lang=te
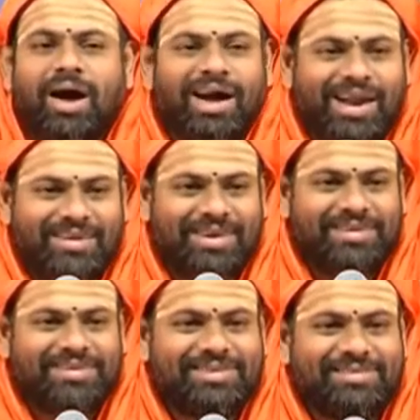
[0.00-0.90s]
అనేవాళ్ళు
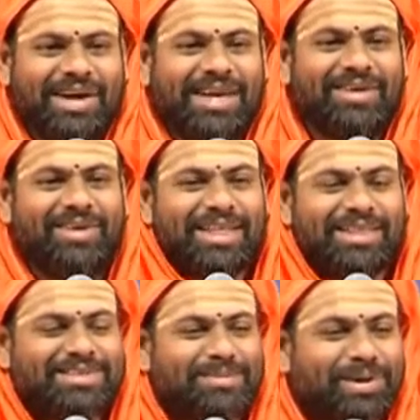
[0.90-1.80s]
వెంటనే
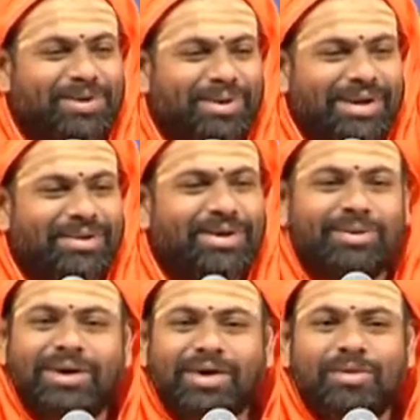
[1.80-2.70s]
వాళ్ళందరూ చప్పట్లు కొట్టేవారు
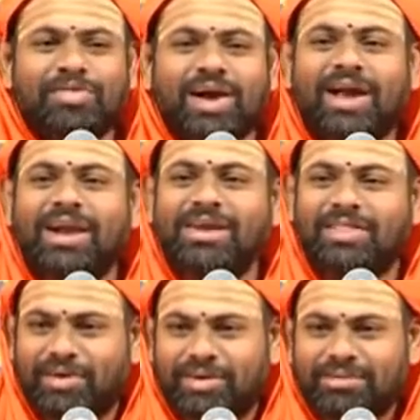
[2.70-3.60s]
ఓ చాక్లెట్
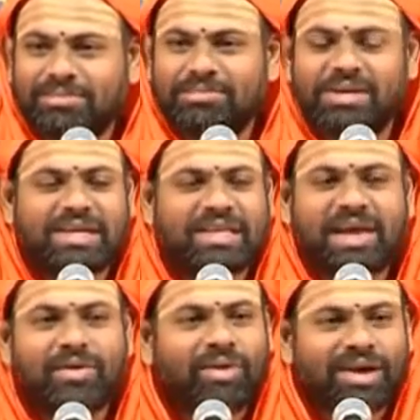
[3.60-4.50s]
ఇచ్చేవారు మీరైతే
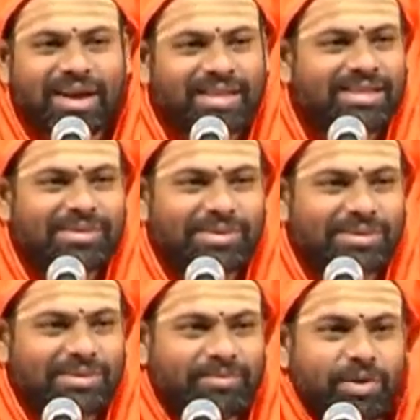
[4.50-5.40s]
ఏం కొట్టలేదు
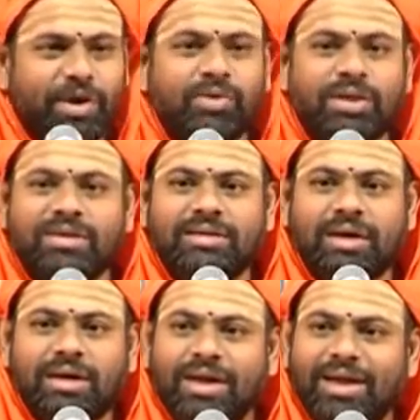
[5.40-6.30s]
ఇంతవరకు ఎందుకు తెలుసా
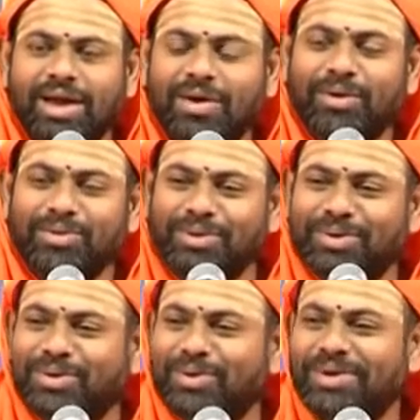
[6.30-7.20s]

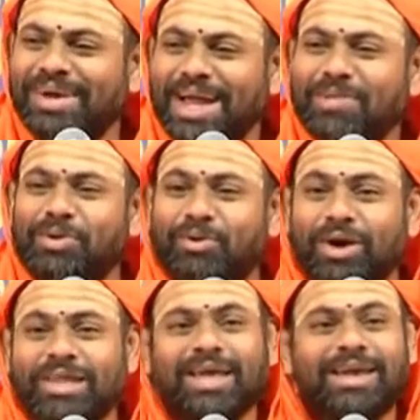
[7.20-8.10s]
వద్దు ఇప్పుడు
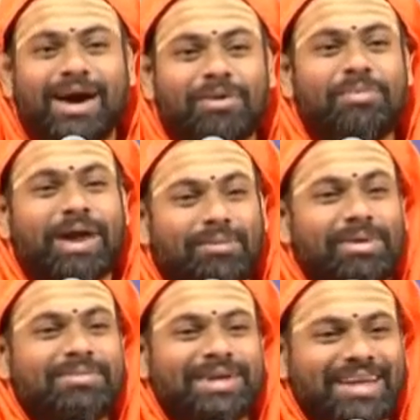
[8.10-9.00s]
కొడితే నాకు
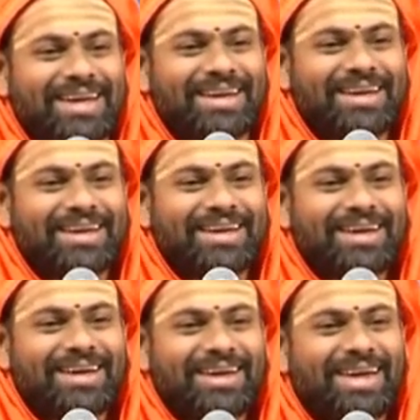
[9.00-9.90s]
ప్రాబ్లం అది
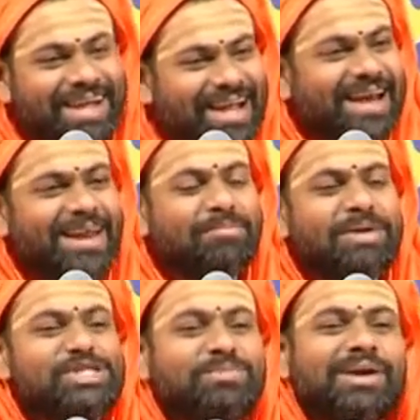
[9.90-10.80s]
ఇంకా నేను
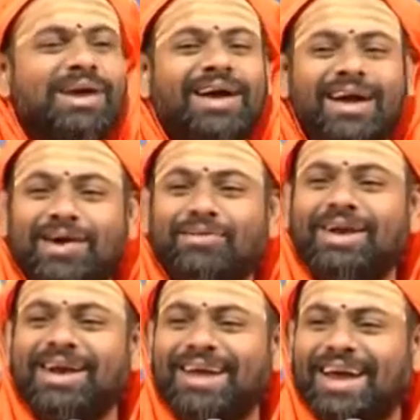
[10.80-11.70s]
బచ్చిపోయినా ఇంకా
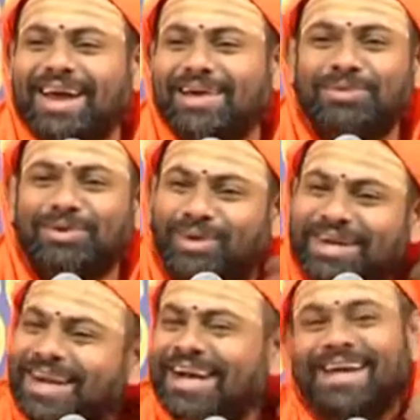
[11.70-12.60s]
ఉన్నట్టే ఇప్పుడు
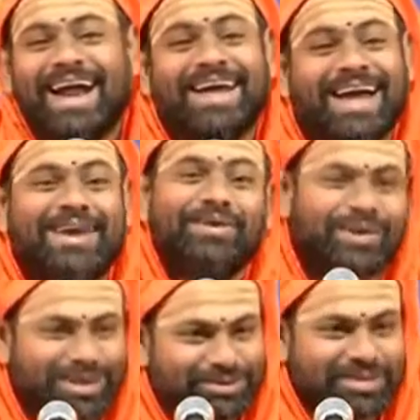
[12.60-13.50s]
కొట్టకండి అడిగాన్ని
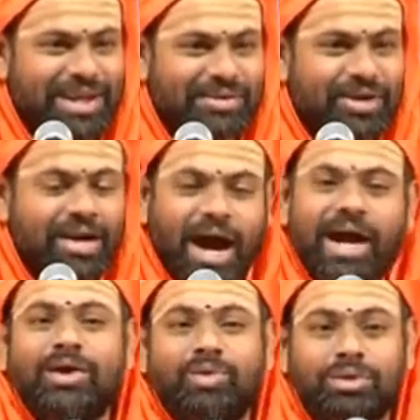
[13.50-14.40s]
కొట్టేస్తున్నారు
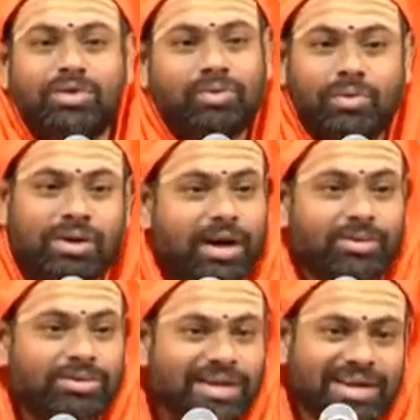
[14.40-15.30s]
అడిగి కొట్టించుకోవడం నాకు
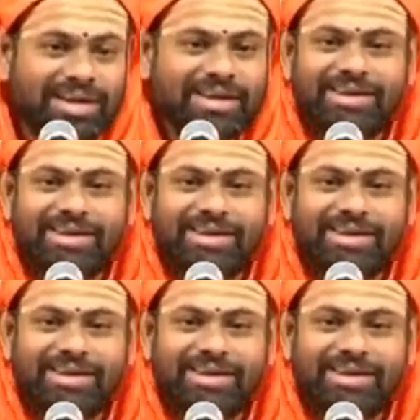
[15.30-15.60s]
వద్దండి